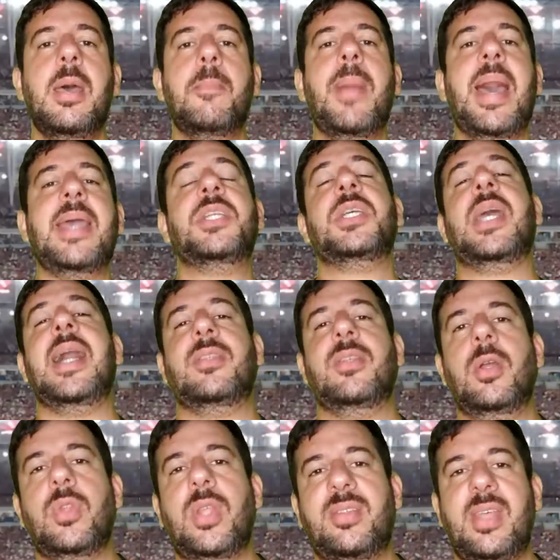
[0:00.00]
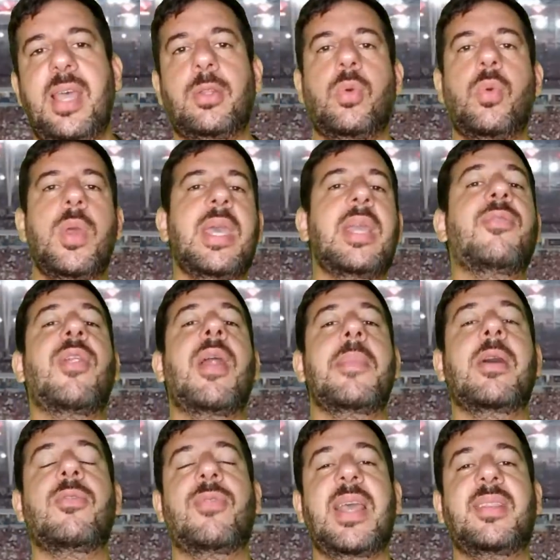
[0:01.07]
Mas caso não dê certo com ele, o
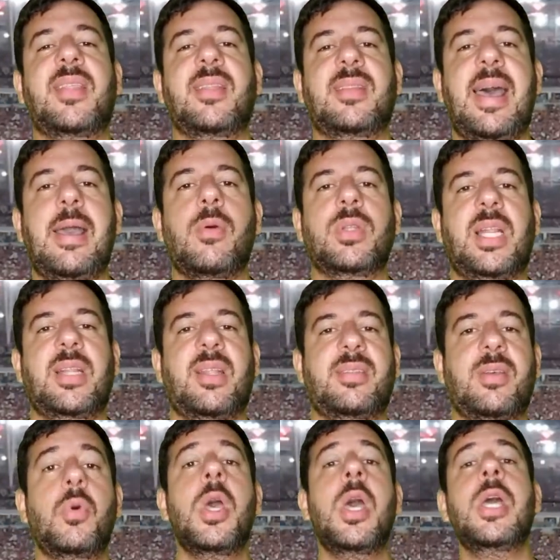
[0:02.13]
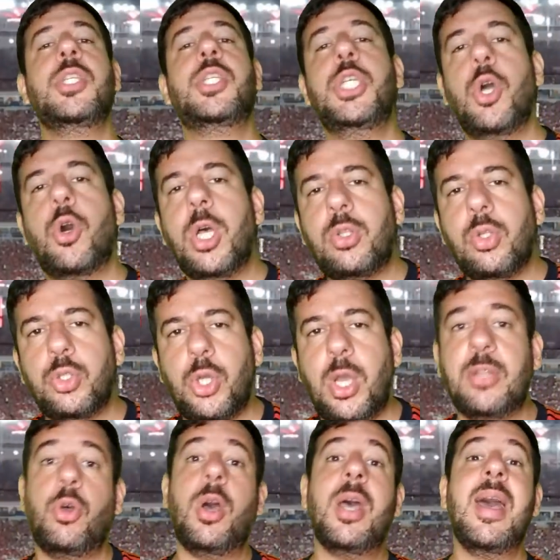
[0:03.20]
Flamengo vai tentar a contratação de outro
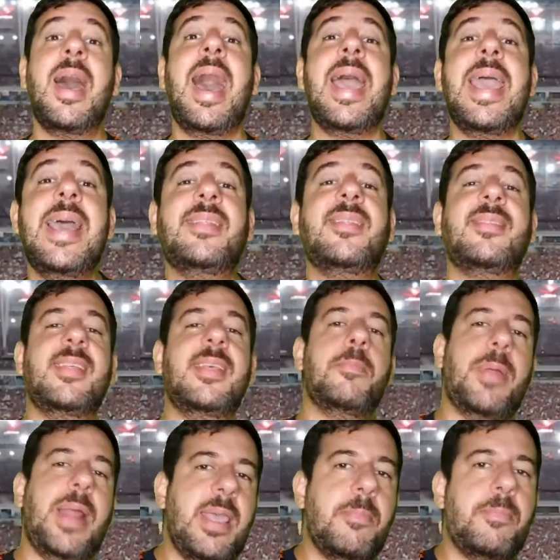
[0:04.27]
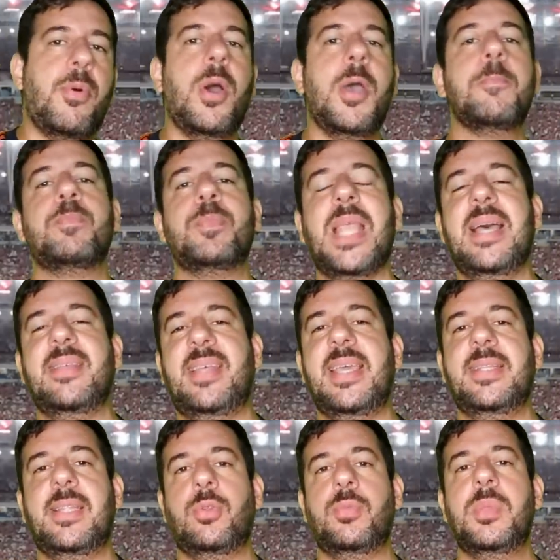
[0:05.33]
jogador, esse sim para repor a
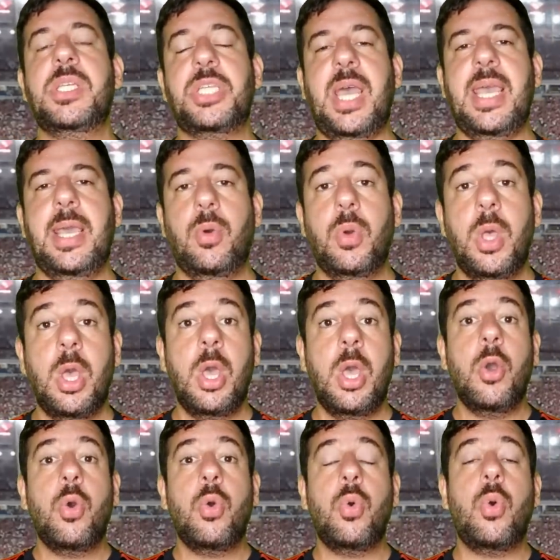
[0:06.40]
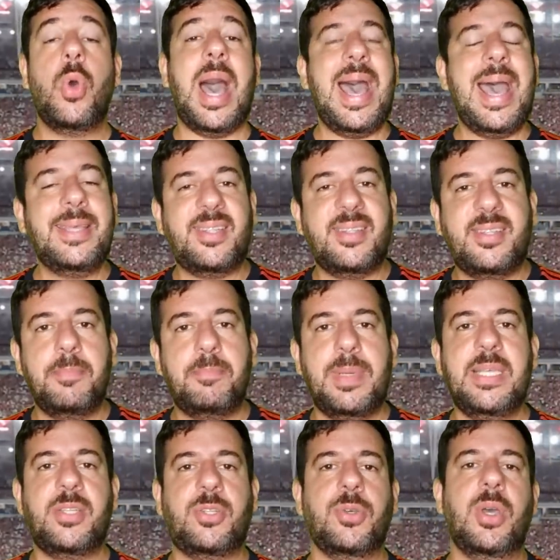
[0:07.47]
saída do Michael. O, a Raíssa
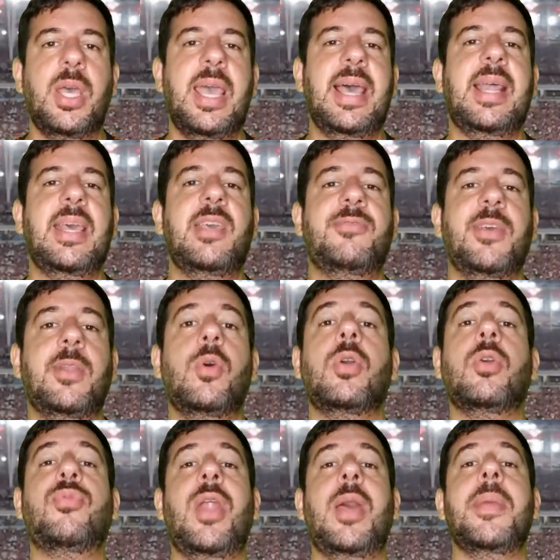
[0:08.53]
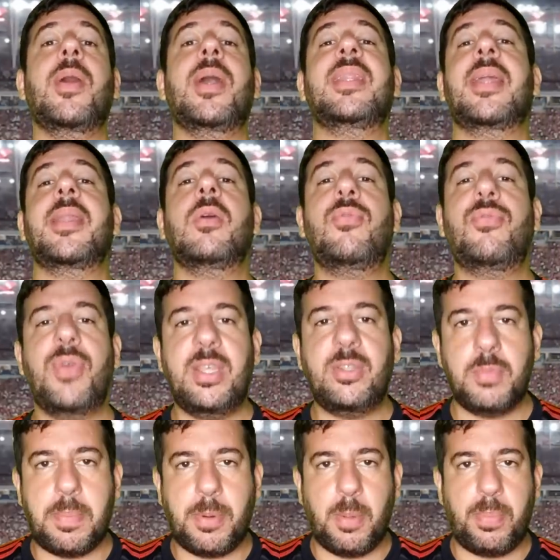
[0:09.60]
Simplício, ela revelou que o Flamengo ainda não fez
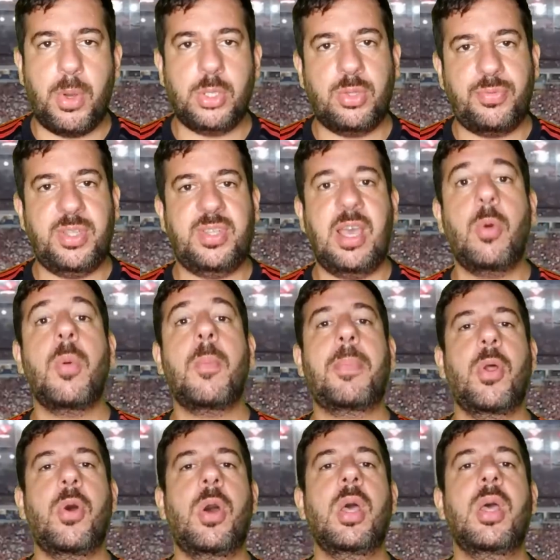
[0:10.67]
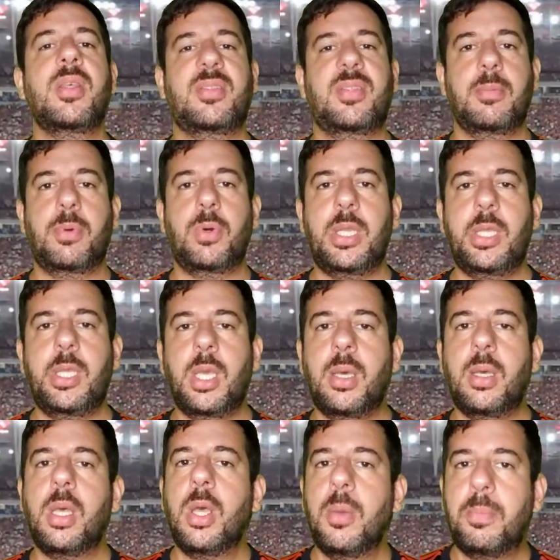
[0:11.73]
uma proposta oficial pro
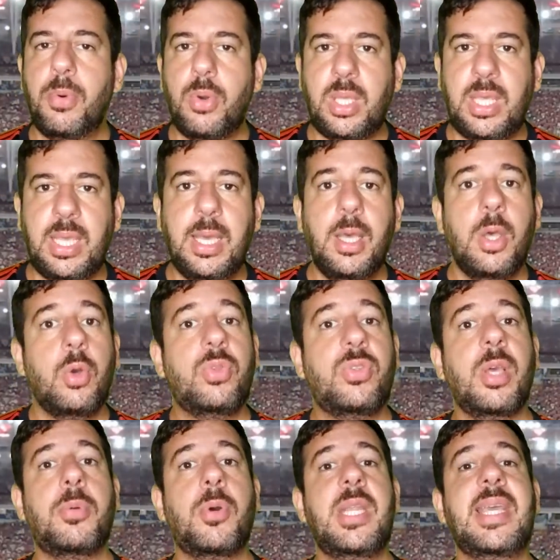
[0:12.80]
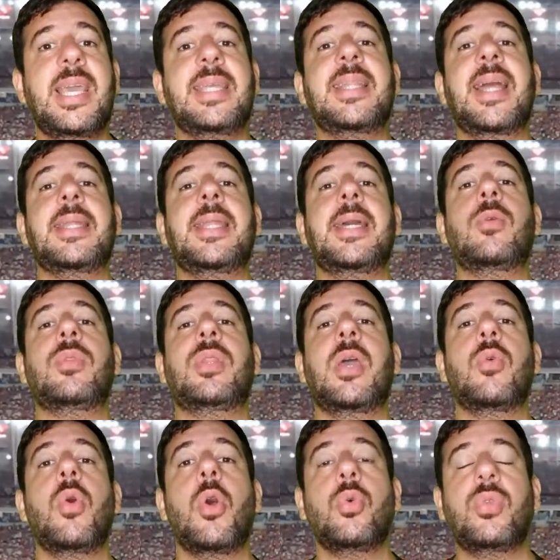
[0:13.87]
Cebolinha, porque o Cebolinha ainda não
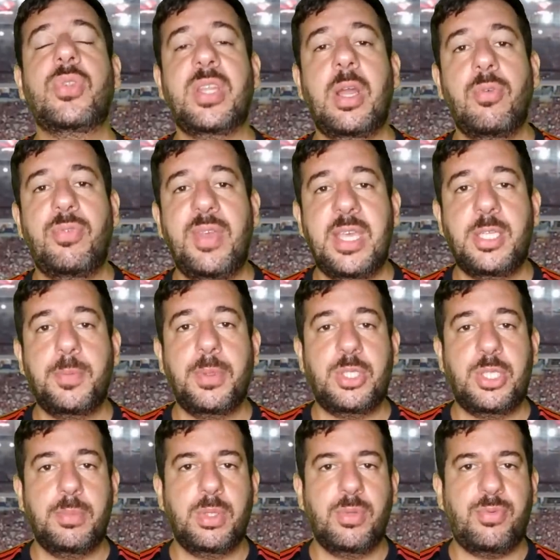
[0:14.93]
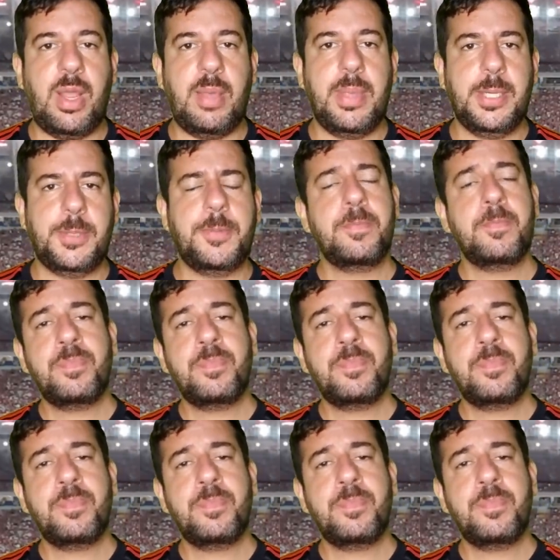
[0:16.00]
deu o sinal verde para o time do Flamengo.